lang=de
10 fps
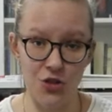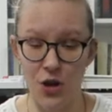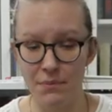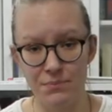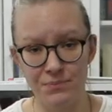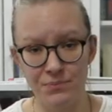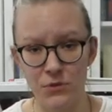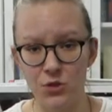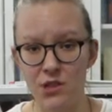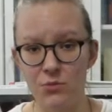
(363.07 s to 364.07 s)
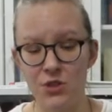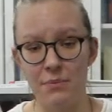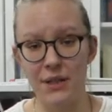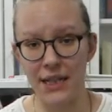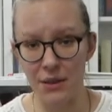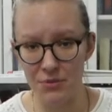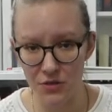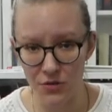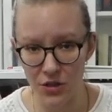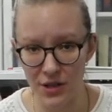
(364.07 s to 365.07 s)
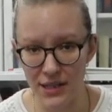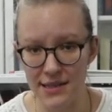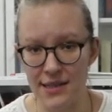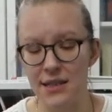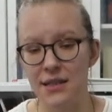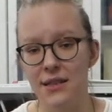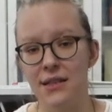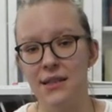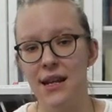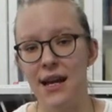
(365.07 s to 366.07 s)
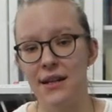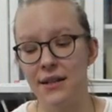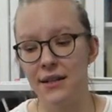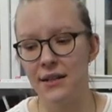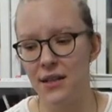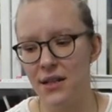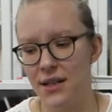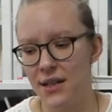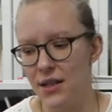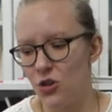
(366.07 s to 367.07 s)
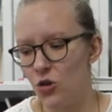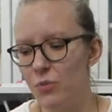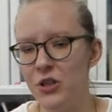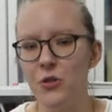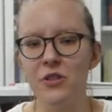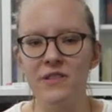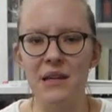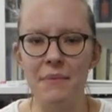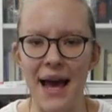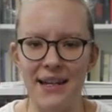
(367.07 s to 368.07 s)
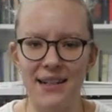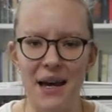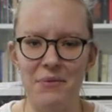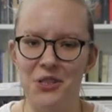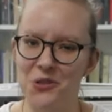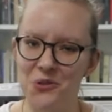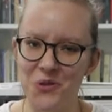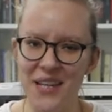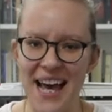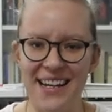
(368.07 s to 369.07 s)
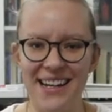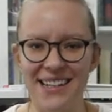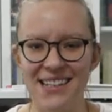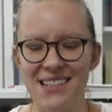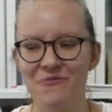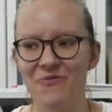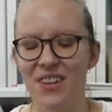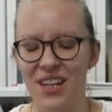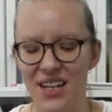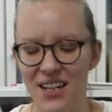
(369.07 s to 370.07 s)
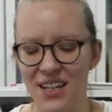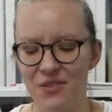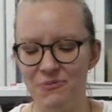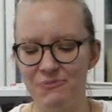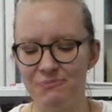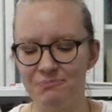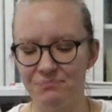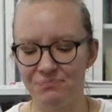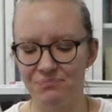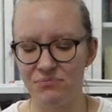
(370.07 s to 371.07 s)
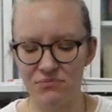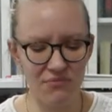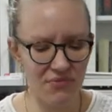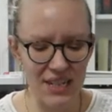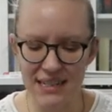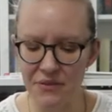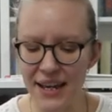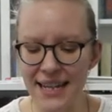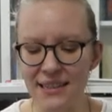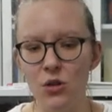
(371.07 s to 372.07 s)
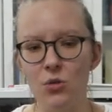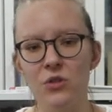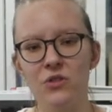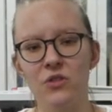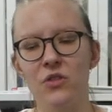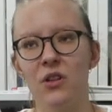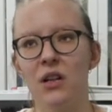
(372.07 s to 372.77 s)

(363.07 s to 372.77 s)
gestorben und sie muss ein Begräbnis für die organisieren in einer ominösen Gemeinde namens Großeinlands. Ähm, Sie fährt dann los,